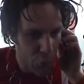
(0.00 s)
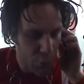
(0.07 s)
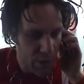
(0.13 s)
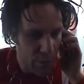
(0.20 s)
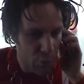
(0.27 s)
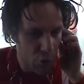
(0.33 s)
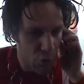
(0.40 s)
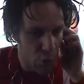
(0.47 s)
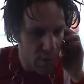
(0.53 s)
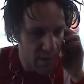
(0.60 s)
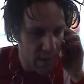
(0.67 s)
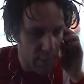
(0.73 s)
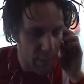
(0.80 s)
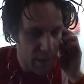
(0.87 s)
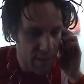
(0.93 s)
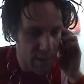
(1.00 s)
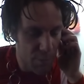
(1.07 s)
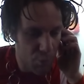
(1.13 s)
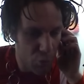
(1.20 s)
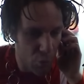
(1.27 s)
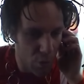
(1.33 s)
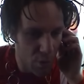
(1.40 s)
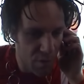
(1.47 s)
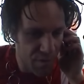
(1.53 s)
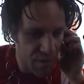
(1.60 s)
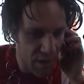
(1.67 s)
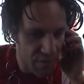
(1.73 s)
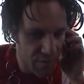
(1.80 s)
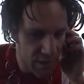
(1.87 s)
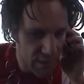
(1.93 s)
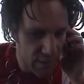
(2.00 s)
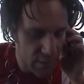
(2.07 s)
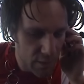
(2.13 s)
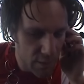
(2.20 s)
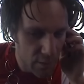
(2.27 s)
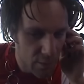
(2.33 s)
Oui, bonjour, c'est un magasin pour euh, faire la fête